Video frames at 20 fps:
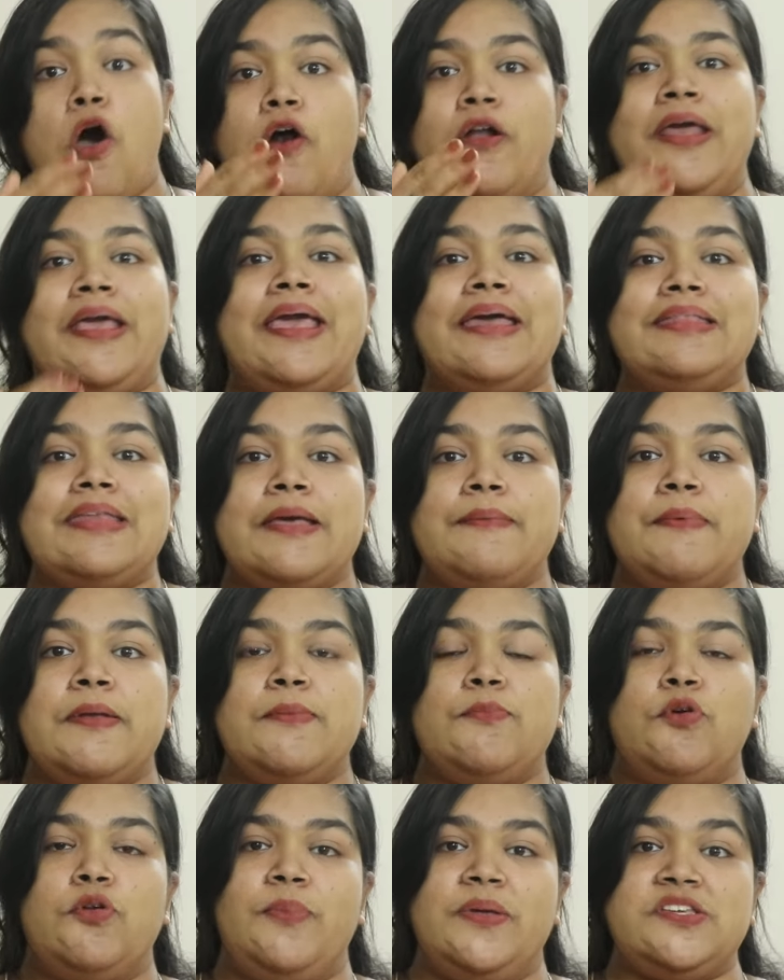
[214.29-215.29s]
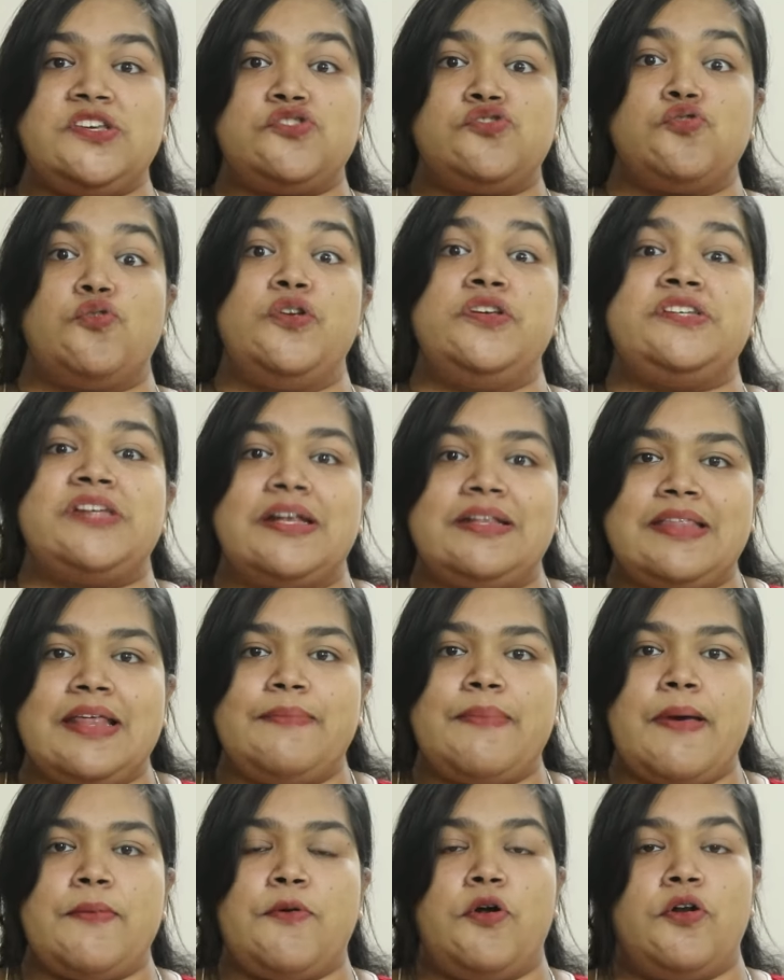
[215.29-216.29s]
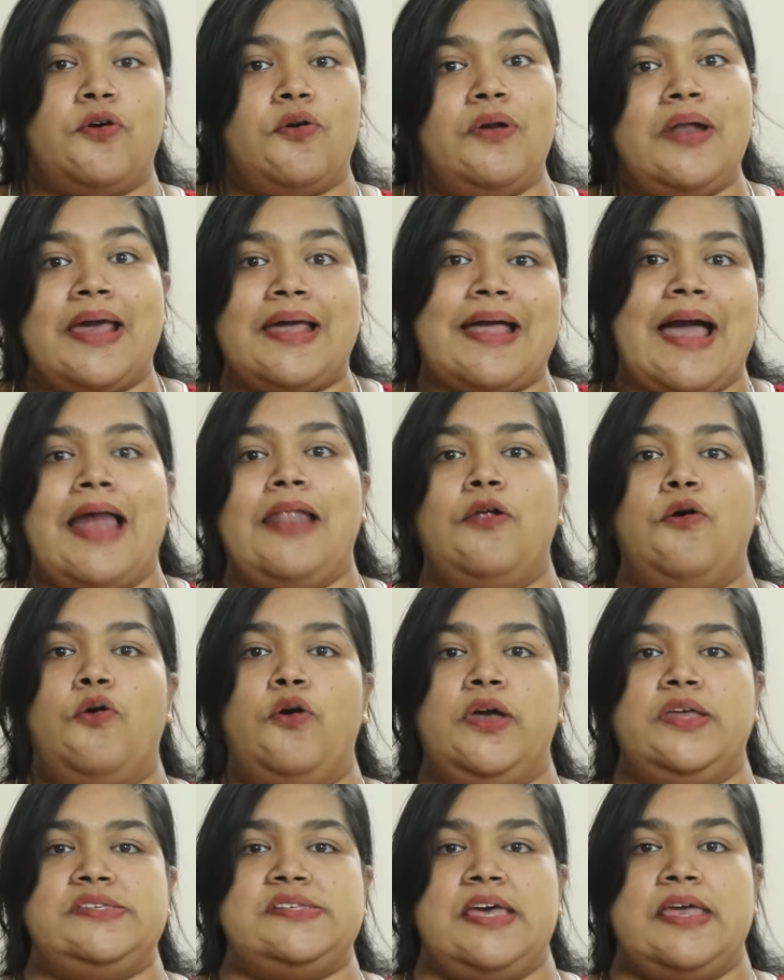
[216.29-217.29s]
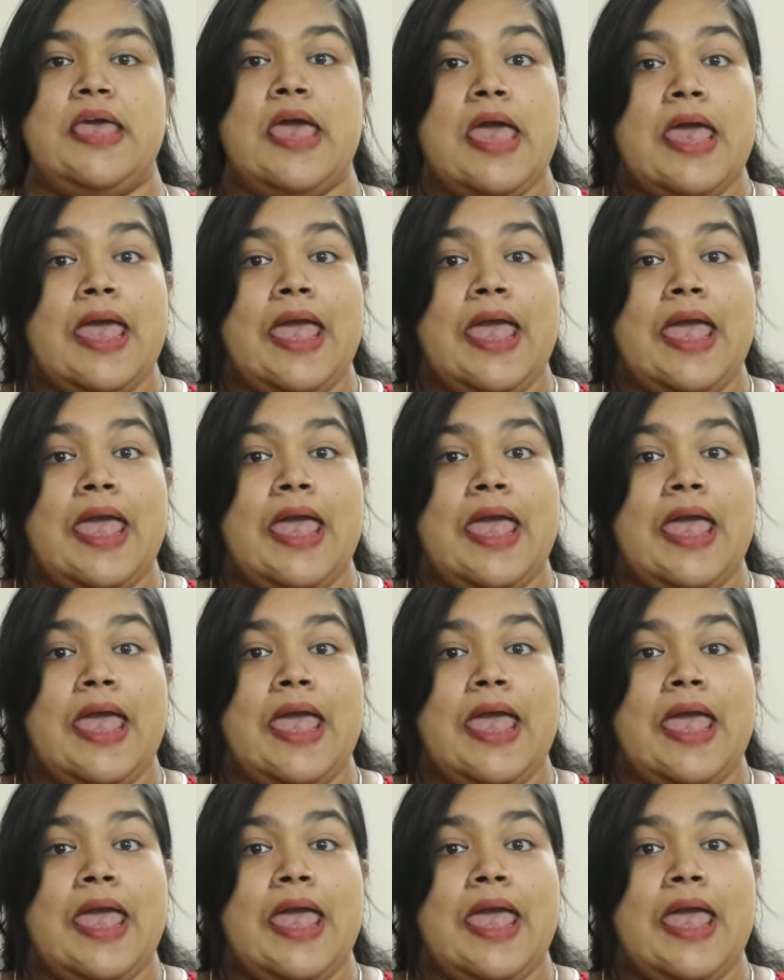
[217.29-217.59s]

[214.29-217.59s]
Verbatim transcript: অনেকেই দেখবেন বলবে যে সরিষার তেল ব্যবহার করলে কালো হয়ে যায়